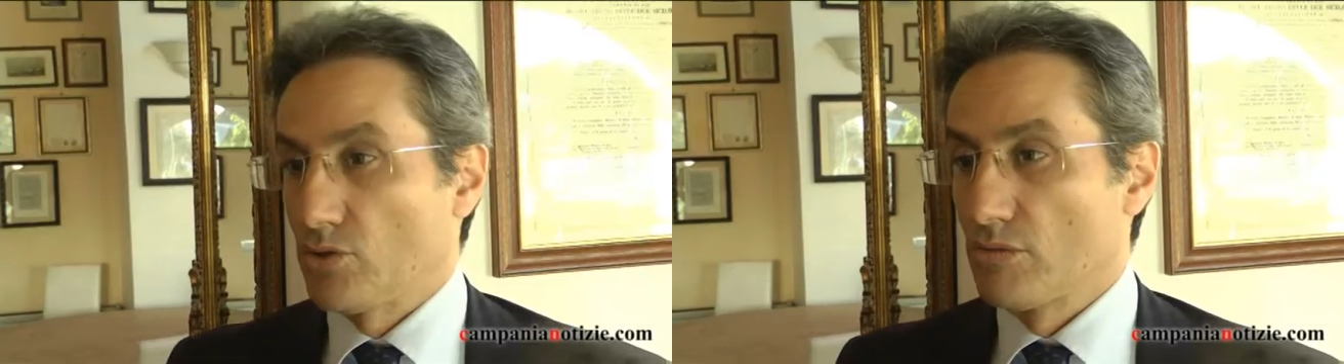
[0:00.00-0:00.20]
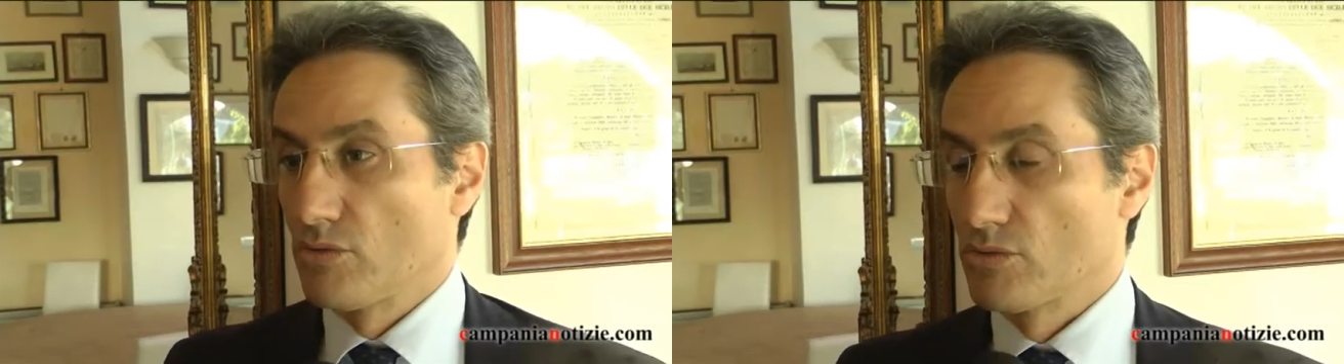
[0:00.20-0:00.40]

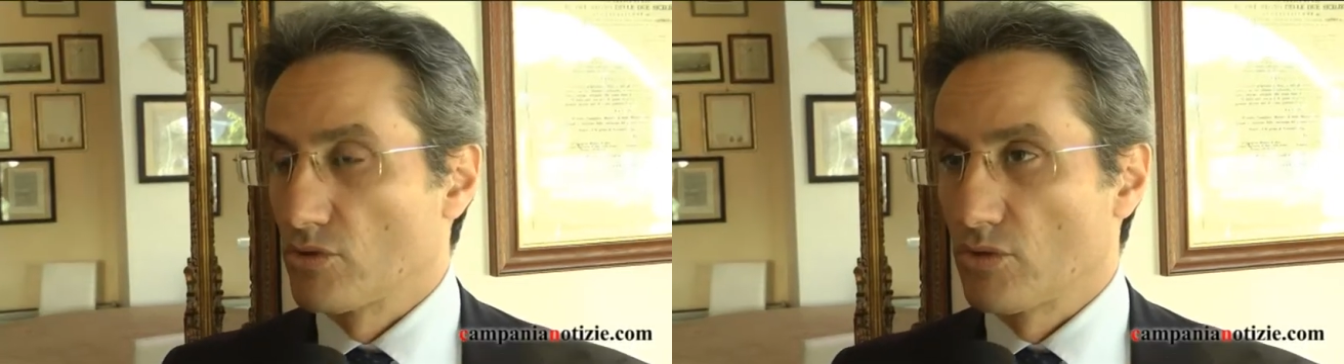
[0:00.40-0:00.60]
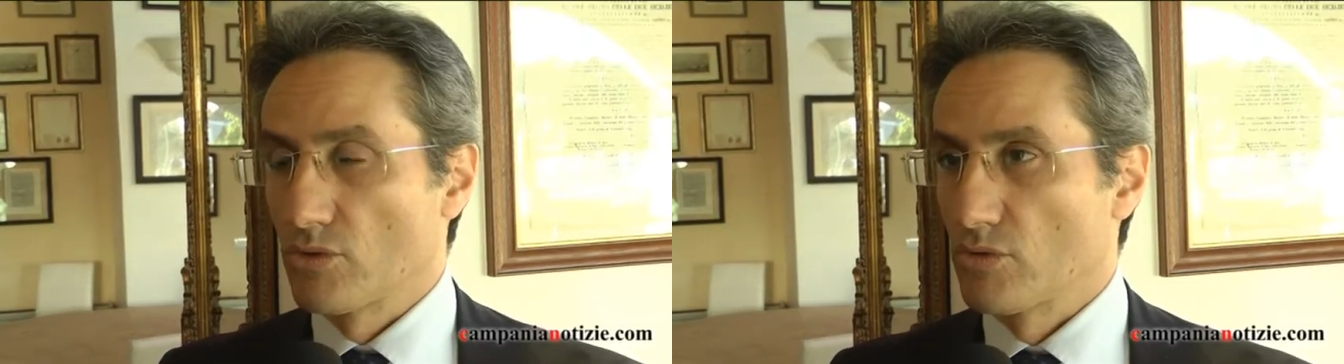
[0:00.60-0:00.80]
no, no,
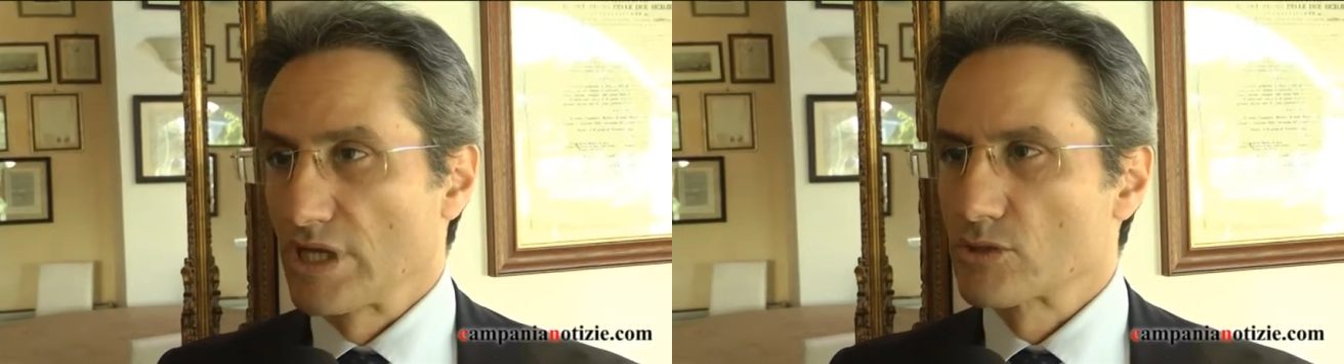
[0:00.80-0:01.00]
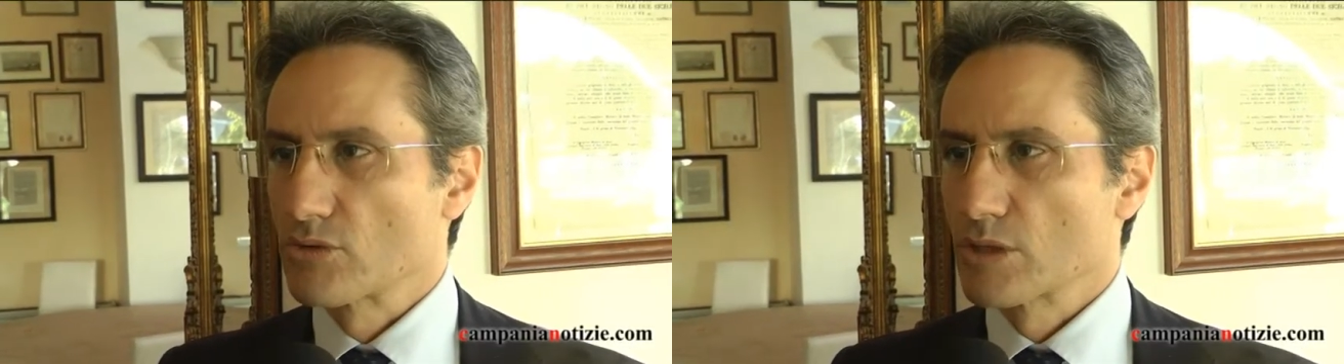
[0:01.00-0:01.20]
no non
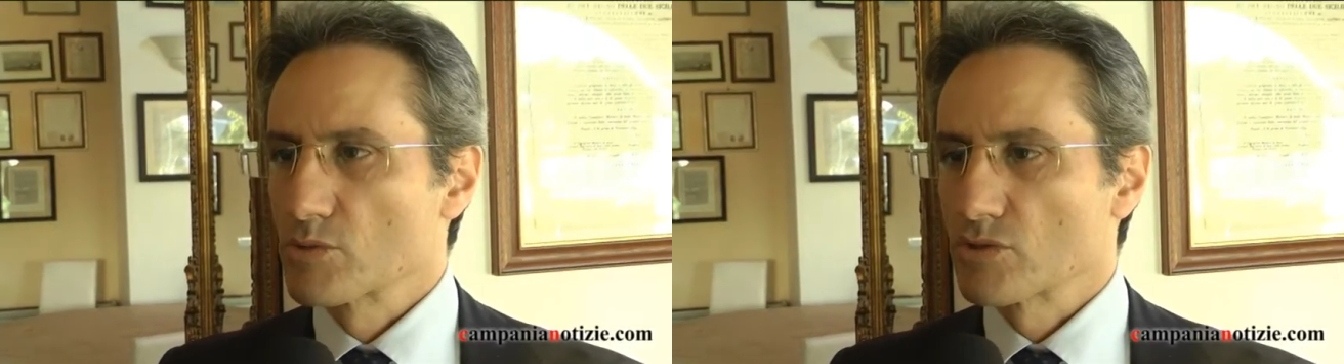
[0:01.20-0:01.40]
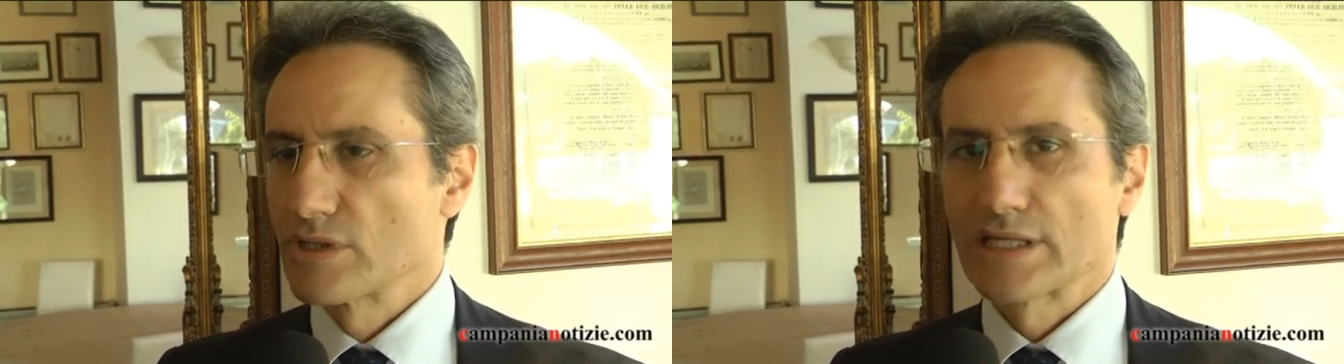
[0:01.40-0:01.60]
entro nelle
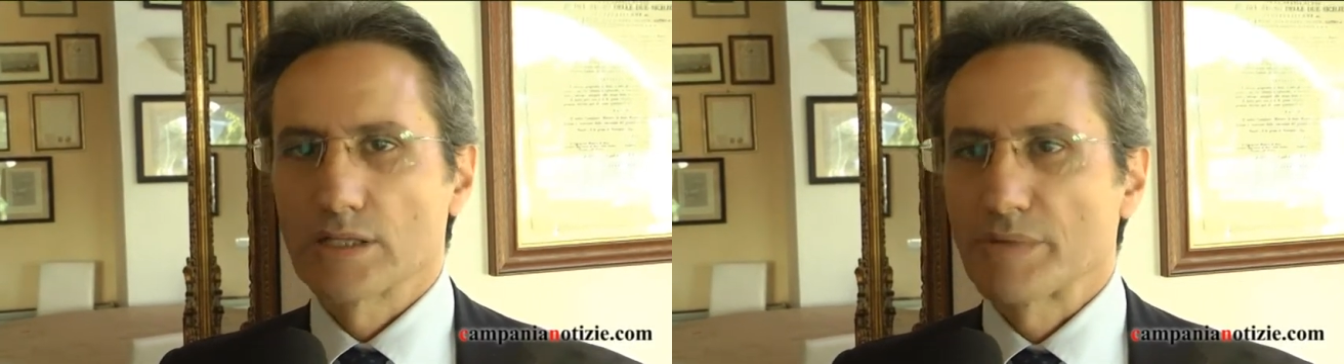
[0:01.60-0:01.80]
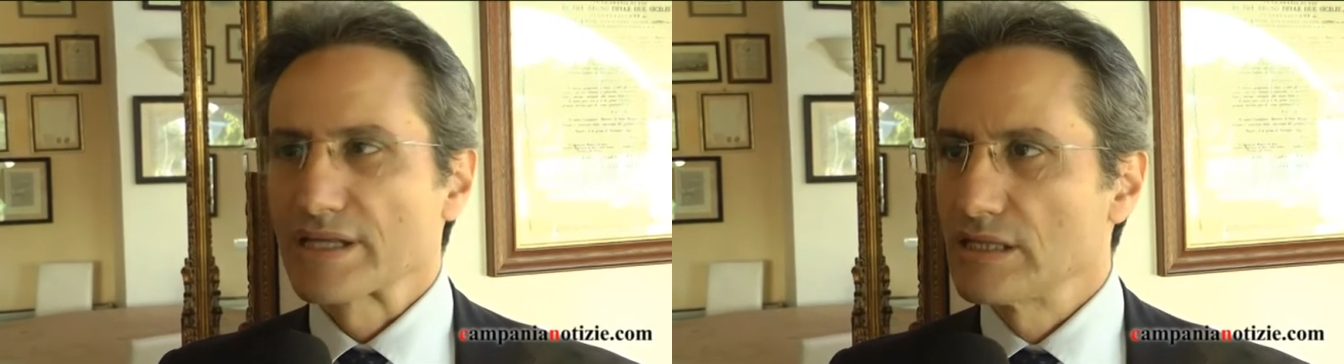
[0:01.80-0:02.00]
questioni di
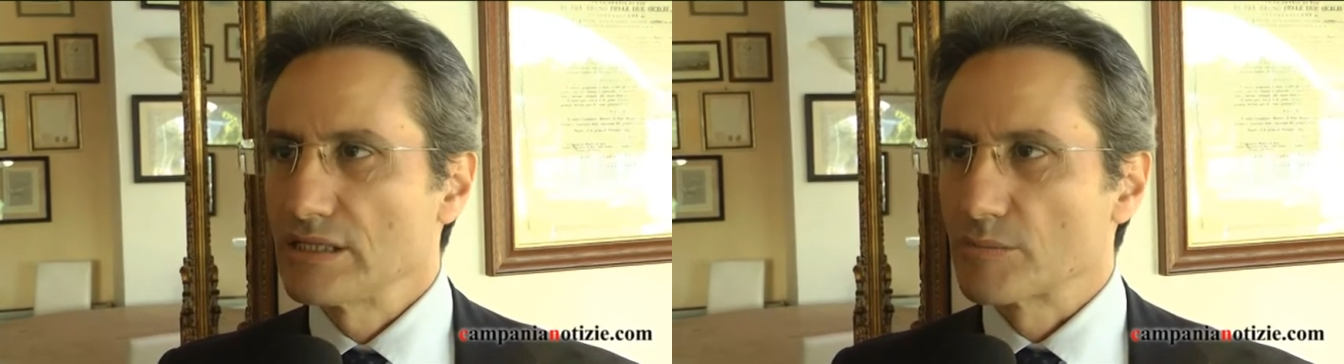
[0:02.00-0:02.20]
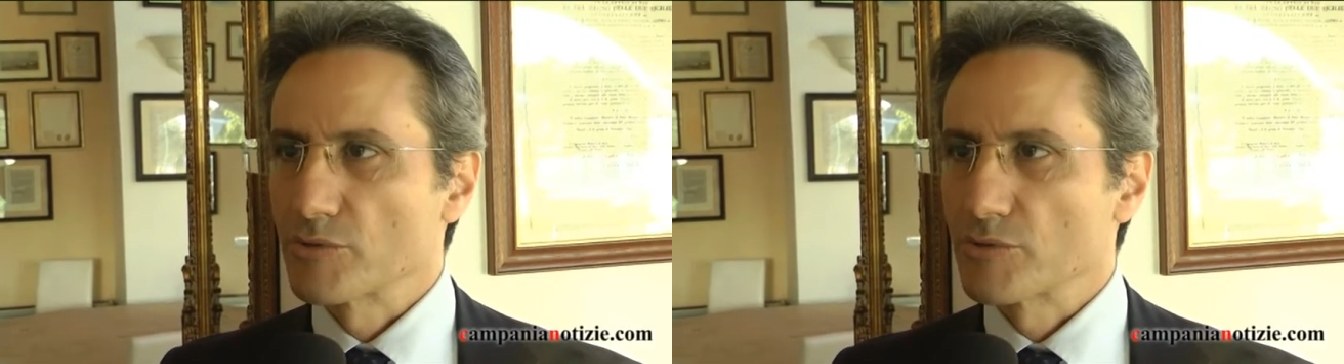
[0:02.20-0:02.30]
altri partiti,